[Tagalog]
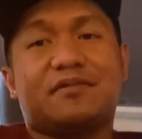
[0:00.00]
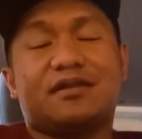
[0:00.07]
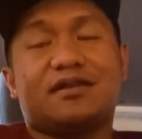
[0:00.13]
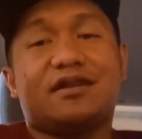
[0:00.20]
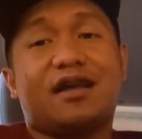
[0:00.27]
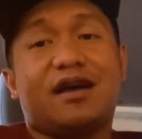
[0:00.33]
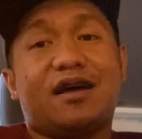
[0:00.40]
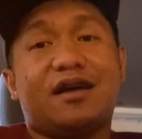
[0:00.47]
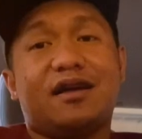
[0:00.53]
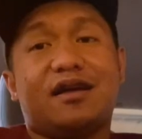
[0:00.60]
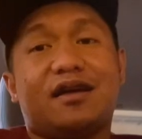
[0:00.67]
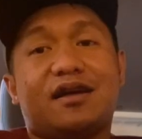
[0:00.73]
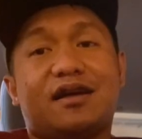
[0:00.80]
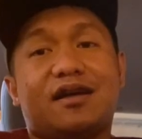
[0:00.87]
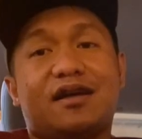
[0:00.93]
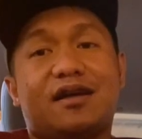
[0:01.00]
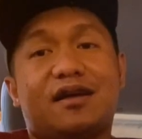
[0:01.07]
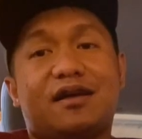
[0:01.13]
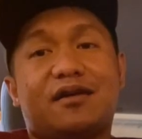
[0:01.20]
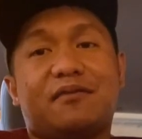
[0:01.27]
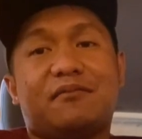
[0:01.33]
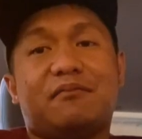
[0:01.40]
na
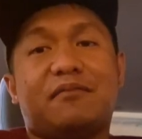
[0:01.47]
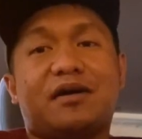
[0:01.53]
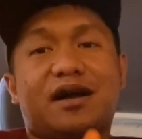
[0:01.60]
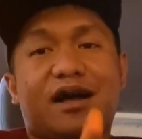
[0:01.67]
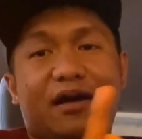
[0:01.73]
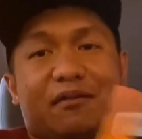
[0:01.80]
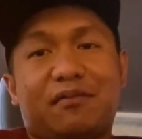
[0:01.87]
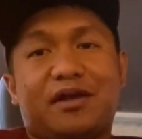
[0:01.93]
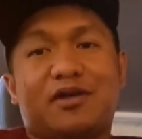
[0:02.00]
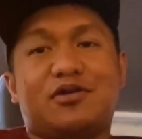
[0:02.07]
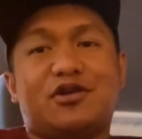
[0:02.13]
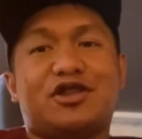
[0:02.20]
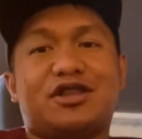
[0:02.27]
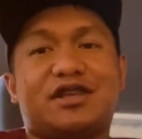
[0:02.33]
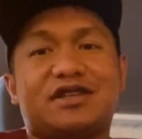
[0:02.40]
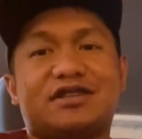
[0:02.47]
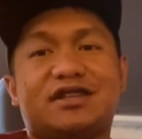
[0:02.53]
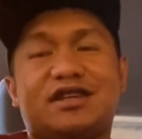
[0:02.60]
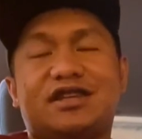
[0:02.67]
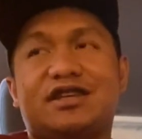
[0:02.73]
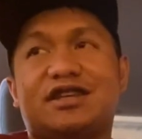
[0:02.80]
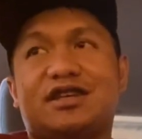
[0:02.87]
mag-apply ulit
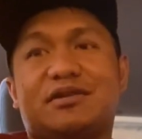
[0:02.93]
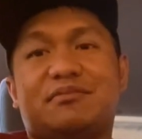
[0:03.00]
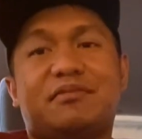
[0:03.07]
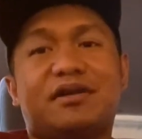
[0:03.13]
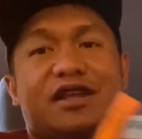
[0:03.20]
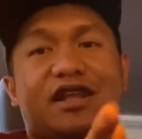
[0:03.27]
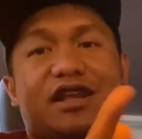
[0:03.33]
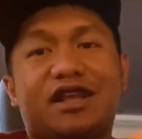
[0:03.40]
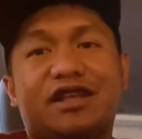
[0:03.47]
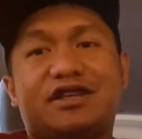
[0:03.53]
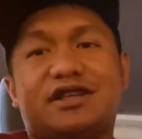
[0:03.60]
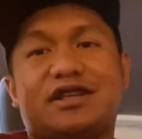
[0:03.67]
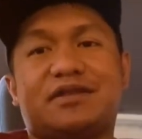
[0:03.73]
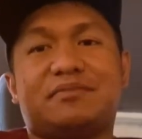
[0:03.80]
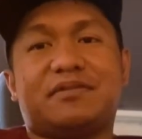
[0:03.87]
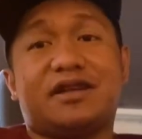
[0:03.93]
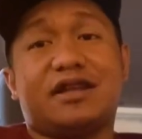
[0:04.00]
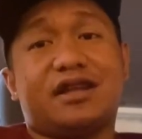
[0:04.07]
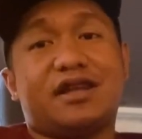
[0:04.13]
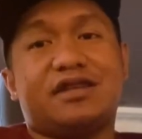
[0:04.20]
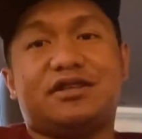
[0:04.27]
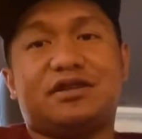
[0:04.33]
kasi marereject at
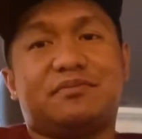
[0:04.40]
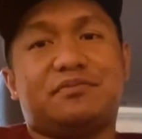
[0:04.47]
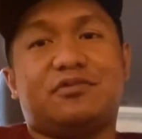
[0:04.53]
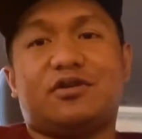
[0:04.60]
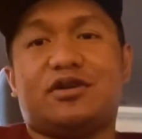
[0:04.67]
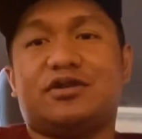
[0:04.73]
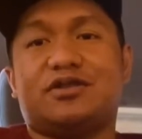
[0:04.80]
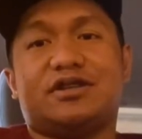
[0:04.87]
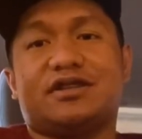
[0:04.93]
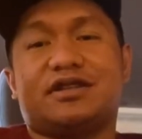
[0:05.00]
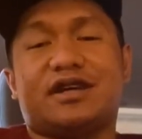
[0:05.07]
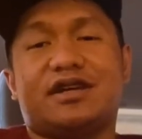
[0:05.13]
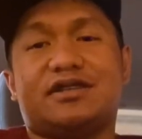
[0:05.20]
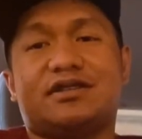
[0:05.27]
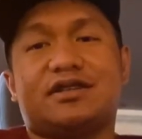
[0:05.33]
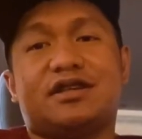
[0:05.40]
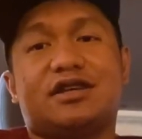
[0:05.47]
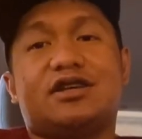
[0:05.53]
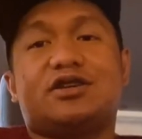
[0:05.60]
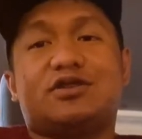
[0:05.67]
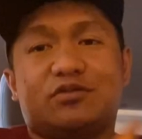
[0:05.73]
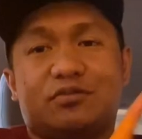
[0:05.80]
marereject po kayo dyan guys
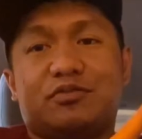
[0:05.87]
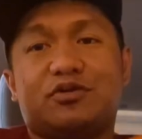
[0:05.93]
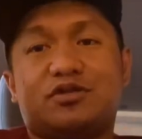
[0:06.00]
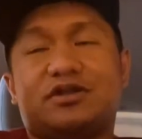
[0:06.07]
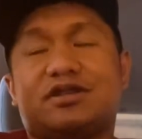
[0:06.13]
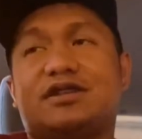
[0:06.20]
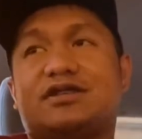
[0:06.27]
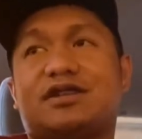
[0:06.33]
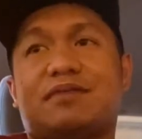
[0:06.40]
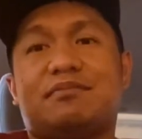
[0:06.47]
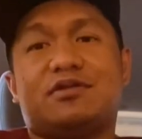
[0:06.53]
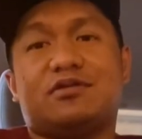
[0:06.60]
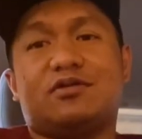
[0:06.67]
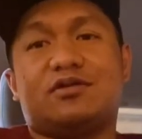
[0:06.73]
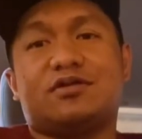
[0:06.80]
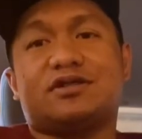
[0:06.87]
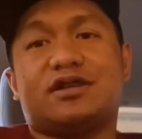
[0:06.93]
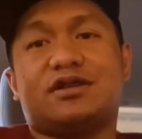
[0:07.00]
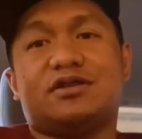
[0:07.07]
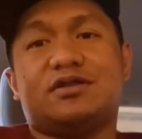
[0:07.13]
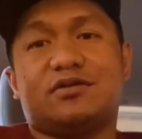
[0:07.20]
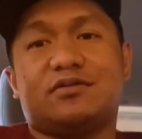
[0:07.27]
yun po yung sinasabi ko lang sa
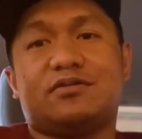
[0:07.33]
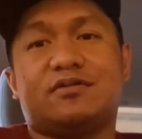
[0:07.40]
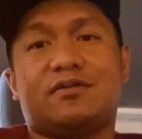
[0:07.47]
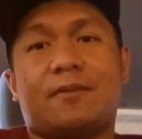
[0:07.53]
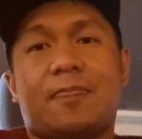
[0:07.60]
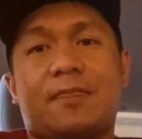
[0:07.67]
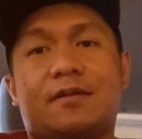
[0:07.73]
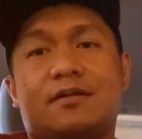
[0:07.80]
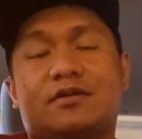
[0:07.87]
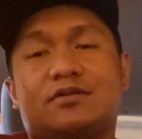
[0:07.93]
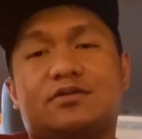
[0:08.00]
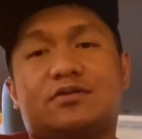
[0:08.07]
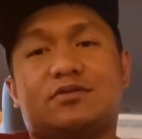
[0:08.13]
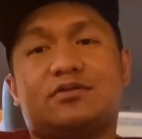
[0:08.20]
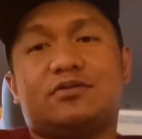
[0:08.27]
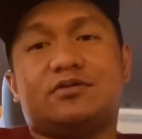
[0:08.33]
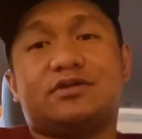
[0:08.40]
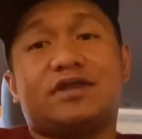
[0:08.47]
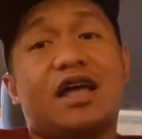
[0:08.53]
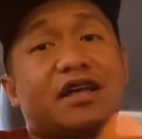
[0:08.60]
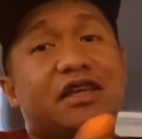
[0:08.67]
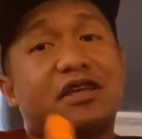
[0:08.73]
inyo so
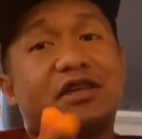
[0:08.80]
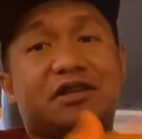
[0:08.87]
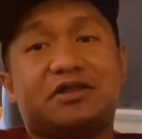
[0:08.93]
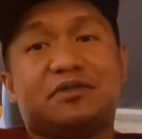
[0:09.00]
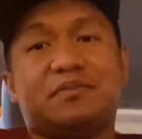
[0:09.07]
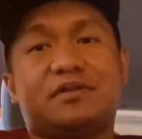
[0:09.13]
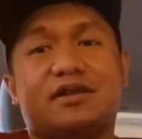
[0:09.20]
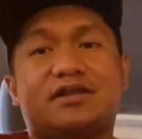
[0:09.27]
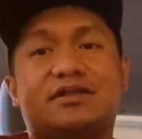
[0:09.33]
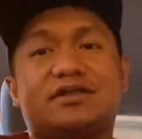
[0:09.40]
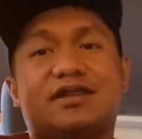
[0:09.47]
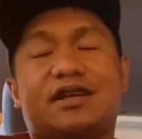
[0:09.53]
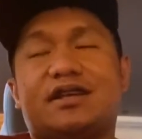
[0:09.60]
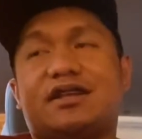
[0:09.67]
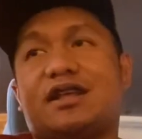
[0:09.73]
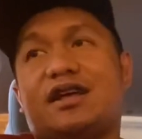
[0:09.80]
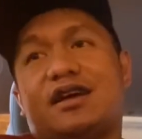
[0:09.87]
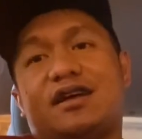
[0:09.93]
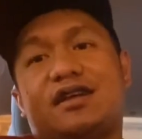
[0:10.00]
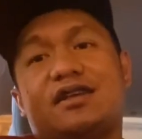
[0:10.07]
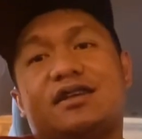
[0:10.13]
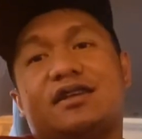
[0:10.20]
sa aking experience guys
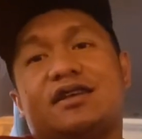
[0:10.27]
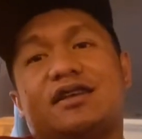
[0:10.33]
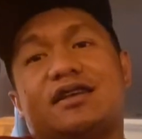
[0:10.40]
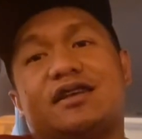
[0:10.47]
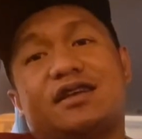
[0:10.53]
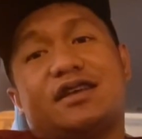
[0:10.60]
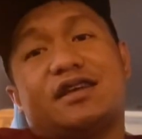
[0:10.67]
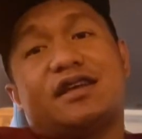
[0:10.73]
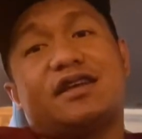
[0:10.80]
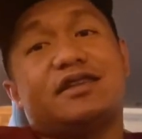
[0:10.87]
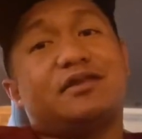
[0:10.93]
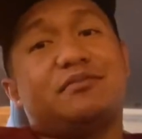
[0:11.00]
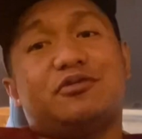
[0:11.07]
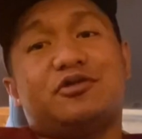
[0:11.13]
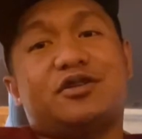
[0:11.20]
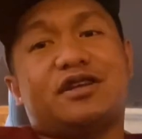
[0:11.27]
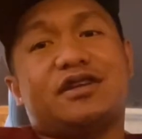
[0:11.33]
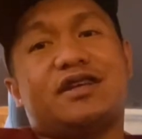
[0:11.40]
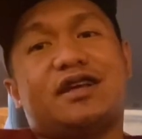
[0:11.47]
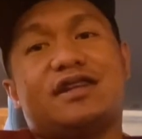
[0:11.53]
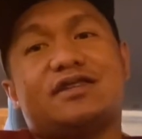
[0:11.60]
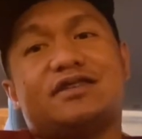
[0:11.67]
na ganyan po yung
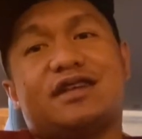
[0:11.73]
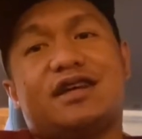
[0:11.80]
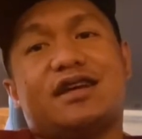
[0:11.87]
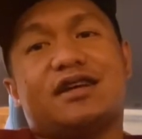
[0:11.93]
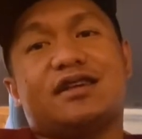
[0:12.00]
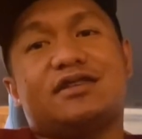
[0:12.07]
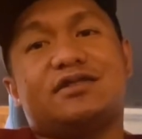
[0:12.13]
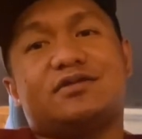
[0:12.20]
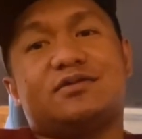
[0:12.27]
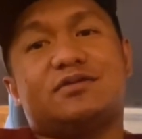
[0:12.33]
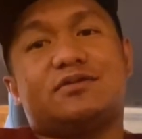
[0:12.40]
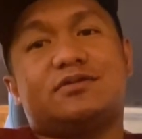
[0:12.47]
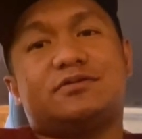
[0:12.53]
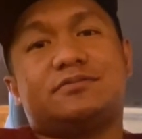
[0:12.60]
nangyari sa akin so